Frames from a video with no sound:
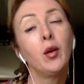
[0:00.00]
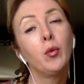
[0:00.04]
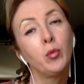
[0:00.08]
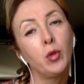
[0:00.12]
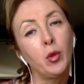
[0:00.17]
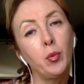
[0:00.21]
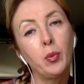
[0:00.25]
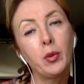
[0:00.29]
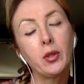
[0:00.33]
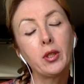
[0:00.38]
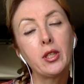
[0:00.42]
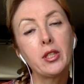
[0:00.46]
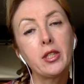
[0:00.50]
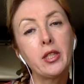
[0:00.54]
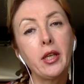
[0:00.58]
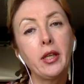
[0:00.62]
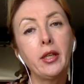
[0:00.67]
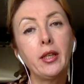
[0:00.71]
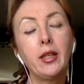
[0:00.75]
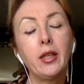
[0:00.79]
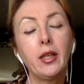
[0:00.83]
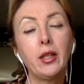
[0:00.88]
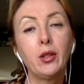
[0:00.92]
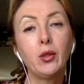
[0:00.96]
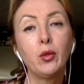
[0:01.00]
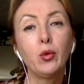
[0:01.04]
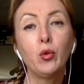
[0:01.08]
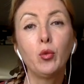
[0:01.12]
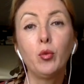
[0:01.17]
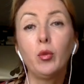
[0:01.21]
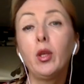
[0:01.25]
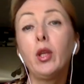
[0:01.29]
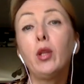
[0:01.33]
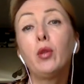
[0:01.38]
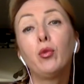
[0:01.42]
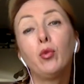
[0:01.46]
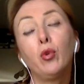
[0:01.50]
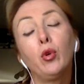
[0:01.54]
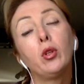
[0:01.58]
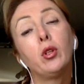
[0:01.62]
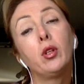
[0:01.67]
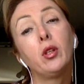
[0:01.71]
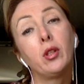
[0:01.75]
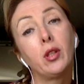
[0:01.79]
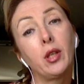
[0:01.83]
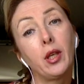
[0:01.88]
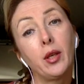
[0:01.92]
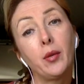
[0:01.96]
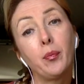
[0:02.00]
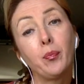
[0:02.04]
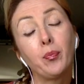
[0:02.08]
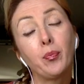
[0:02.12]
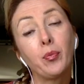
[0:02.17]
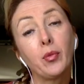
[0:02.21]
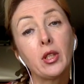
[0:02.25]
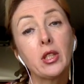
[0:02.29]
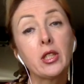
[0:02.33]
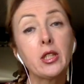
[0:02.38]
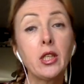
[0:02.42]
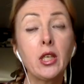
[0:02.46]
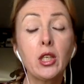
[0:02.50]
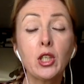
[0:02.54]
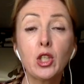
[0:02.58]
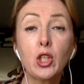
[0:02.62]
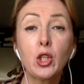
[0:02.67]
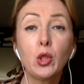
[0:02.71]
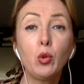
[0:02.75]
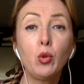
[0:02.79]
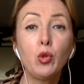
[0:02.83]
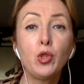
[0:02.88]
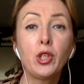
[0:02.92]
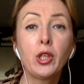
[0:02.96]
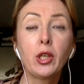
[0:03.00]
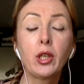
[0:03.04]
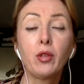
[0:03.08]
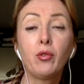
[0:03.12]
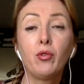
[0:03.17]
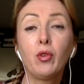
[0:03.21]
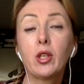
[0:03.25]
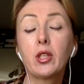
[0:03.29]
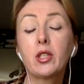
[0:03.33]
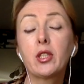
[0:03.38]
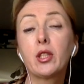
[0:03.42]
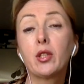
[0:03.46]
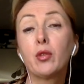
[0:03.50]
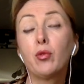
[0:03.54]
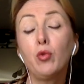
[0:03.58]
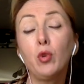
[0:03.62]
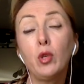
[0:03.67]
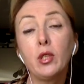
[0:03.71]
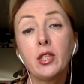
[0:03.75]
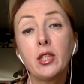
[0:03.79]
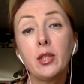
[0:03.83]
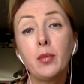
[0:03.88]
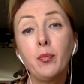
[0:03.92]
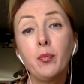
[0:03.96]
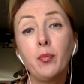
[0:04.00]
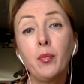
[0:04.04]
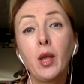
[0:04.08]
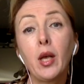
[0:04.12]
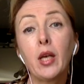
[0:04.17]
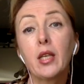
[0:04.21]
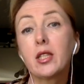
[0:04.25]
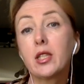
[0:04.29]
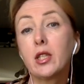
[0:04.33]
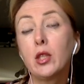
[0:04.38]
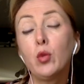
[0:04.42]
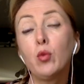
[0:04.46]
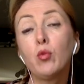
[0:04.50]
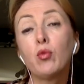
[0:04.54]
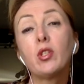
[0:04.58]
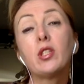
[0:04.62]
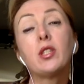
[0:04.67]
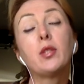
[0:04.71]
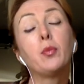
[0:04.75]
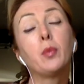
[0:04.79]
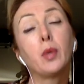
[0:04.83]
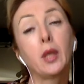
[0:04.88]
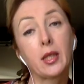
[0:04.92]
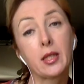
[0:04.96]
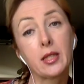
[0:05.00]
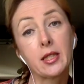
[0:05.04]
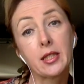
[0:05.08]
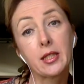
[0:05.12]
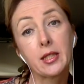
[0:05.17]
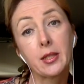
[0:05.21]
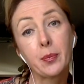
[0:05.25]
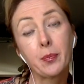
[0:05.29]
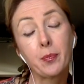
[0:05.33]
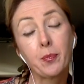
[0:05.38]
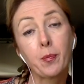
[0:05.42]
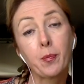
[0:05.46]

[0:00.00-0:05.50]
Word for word: Мне 50 лет, у меня двое детей. Старшей дочери 28, а сын 18.